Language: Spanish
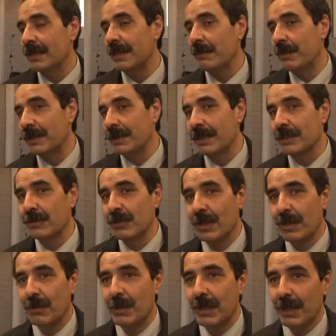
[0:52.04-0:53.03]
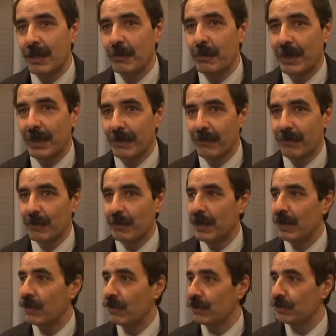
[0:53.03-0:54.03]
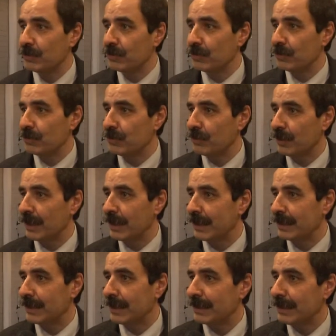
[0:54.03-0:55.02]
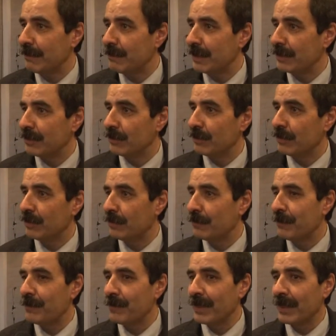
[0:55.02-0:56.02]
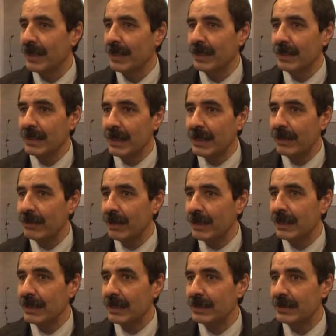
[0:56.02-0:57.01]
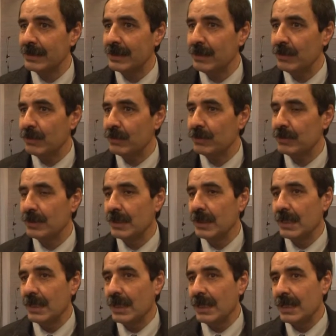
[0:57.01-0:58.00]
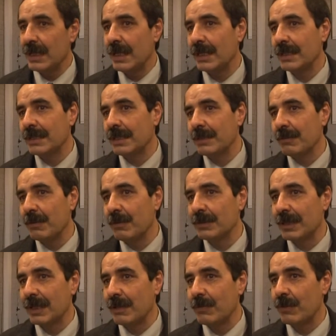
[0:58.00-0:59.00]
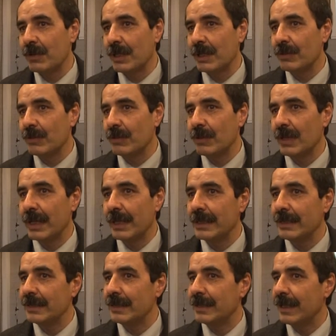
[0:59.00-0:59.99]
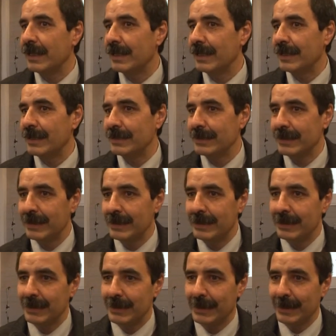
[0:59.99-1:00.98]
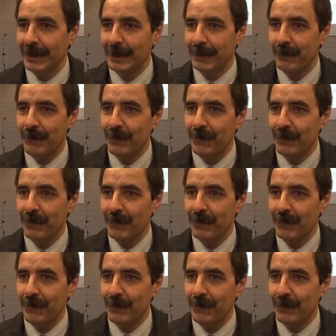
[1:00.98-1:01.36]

Departamento General Obligado para formar los consorcios de tratamiento regional de residuos. Y a la tarde vamos a estar abordando con las entidades este,